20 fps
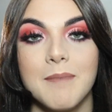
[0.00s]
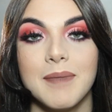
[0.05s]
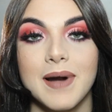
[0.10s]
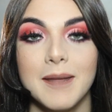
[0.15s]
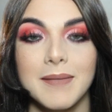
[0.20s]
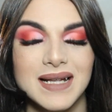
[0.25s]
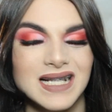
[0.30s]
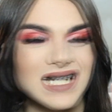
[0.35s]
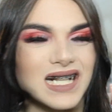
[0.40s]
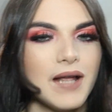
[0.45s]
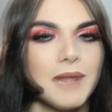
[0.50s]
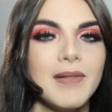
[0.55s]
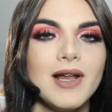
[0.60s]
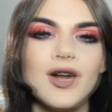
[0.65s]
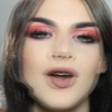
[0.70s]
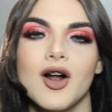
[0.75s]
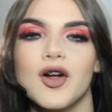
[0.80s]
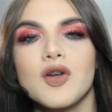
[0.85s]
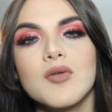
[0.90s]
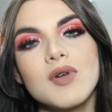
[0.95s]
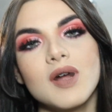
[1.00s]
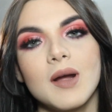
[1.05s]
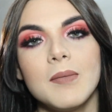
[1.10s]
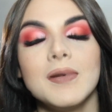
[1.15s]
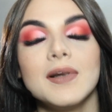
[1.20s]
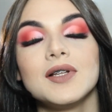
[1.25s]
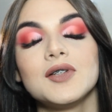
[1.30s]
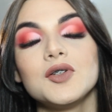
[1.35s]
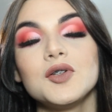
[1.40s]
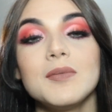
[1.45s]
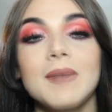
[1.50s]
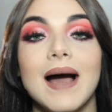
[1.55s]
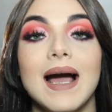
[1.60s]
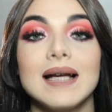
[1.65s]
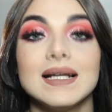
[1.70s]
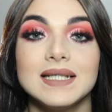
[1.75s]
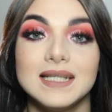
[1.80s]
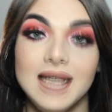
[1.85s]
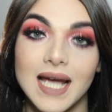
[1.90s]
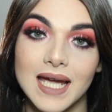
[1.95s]
pra mesclar melhor com o meu cabelo e tudo
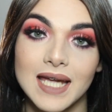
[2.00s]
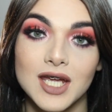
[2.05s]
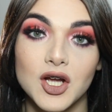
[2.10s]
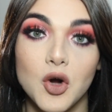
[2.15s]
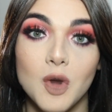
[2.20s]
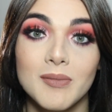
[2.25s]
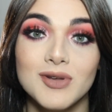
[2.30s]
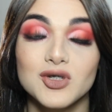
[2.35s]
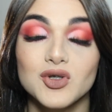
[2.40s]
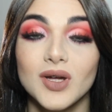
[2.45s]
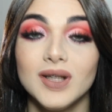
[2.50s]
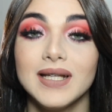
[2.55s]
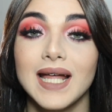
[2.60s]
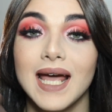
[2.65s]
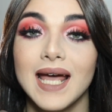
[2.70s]
mais, e aí que começou a